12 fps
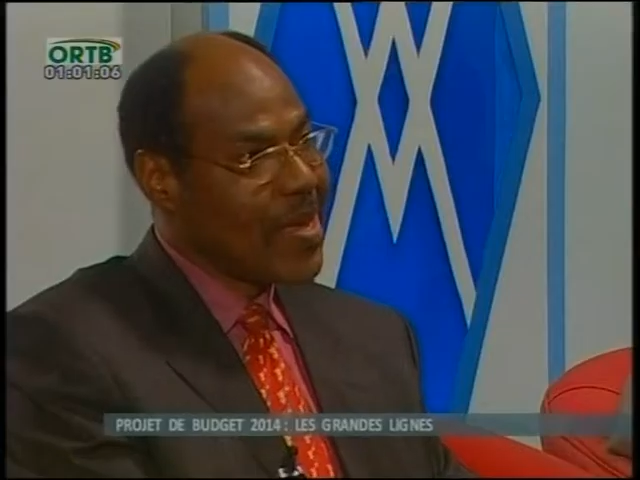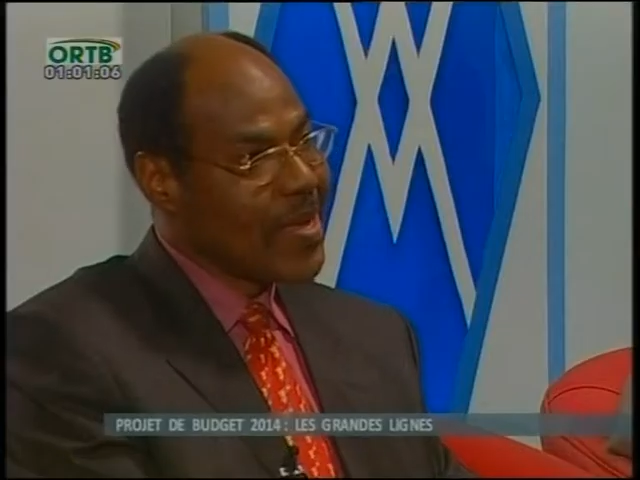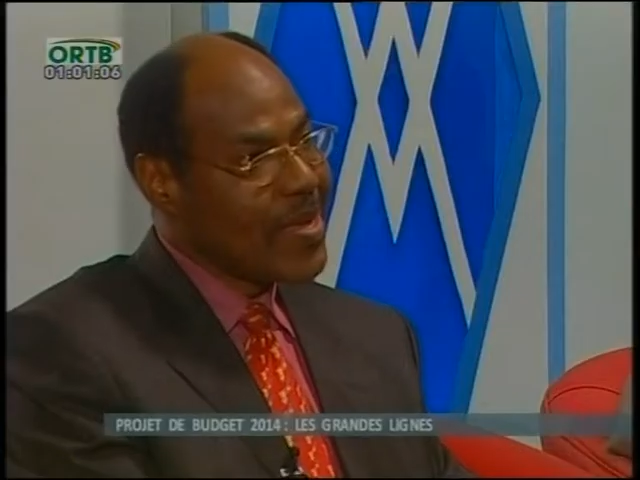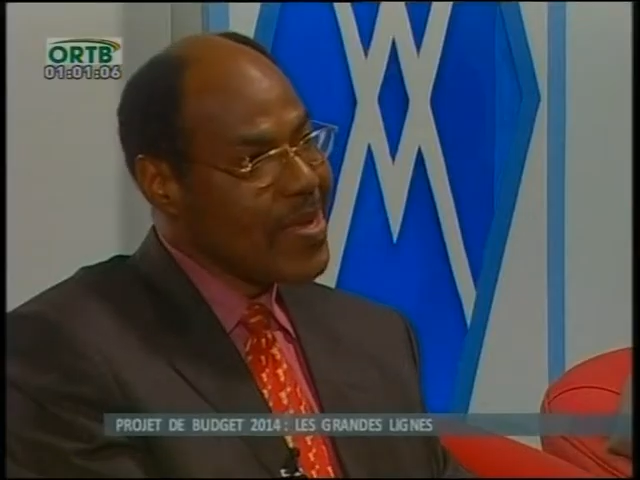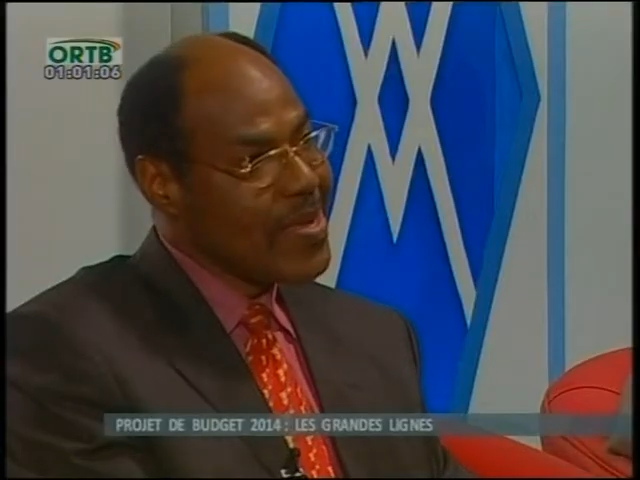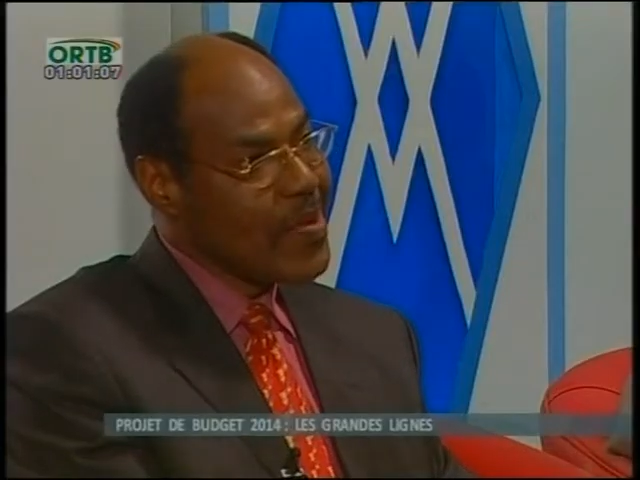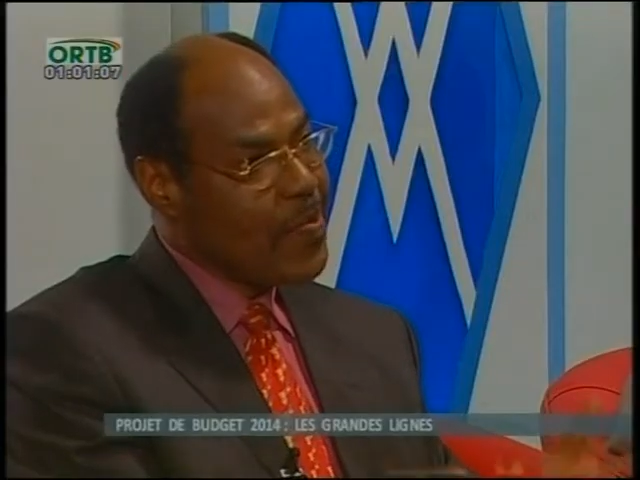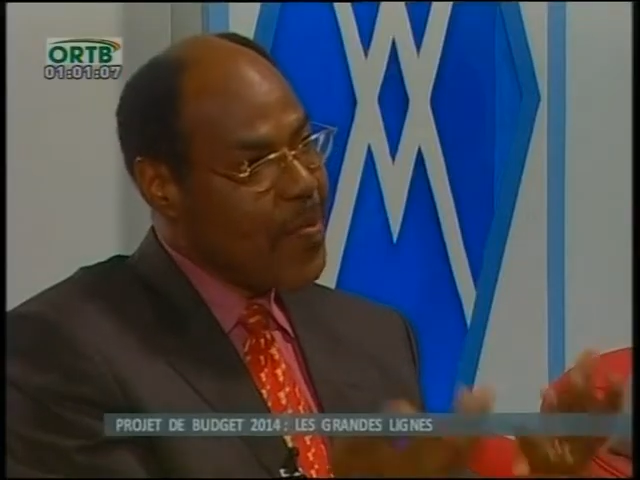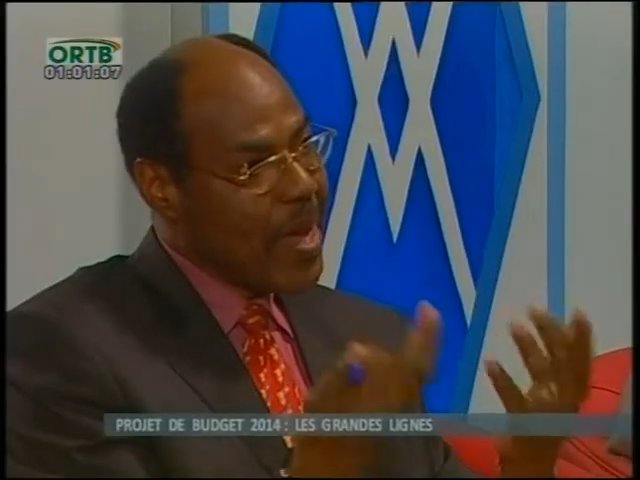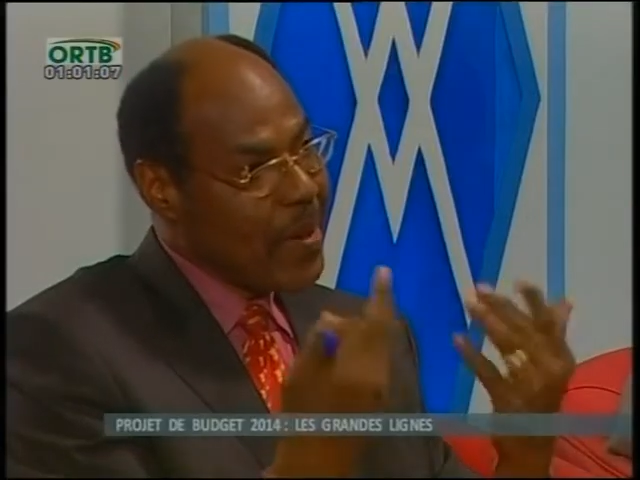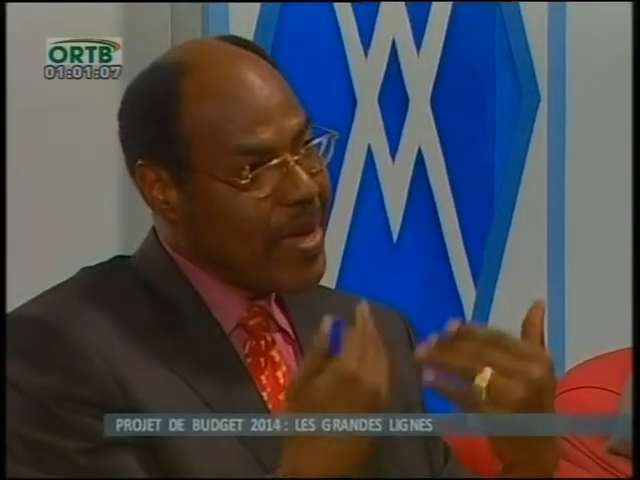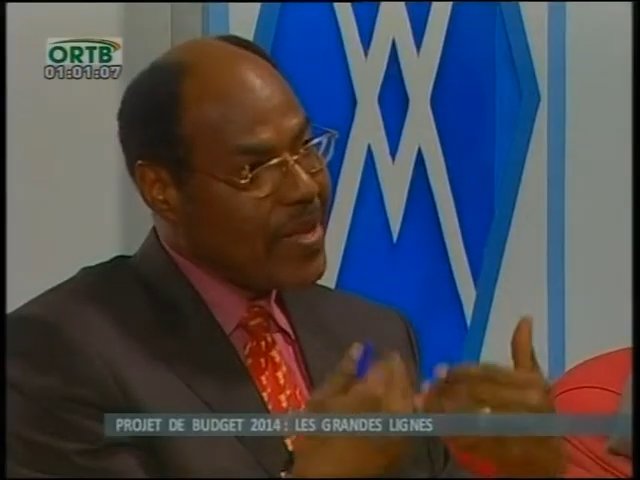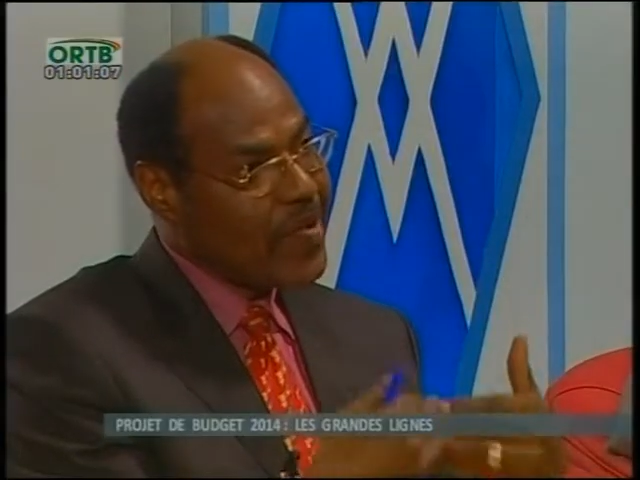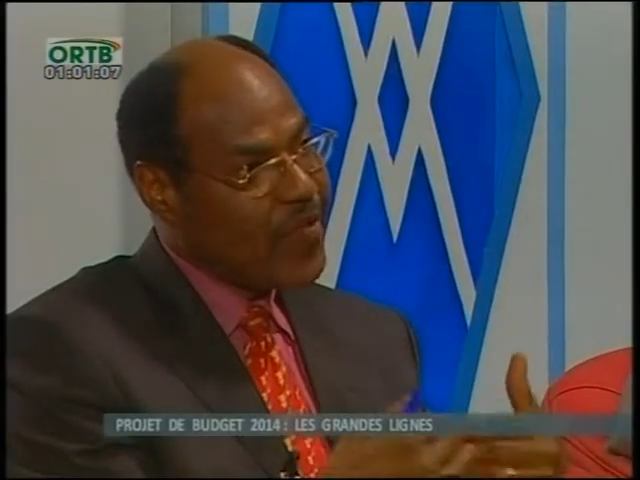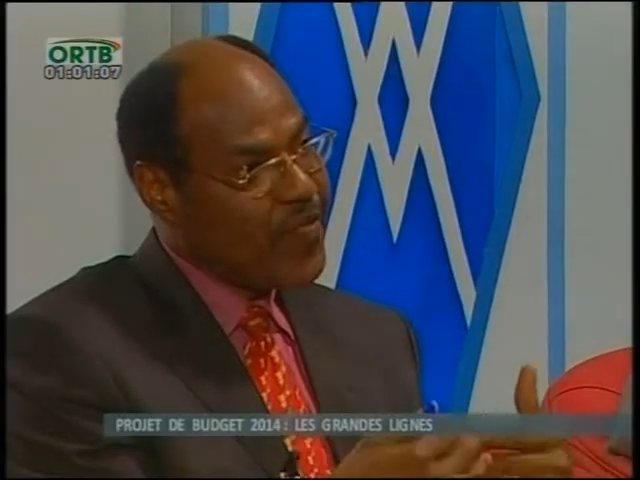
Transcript: qui permet de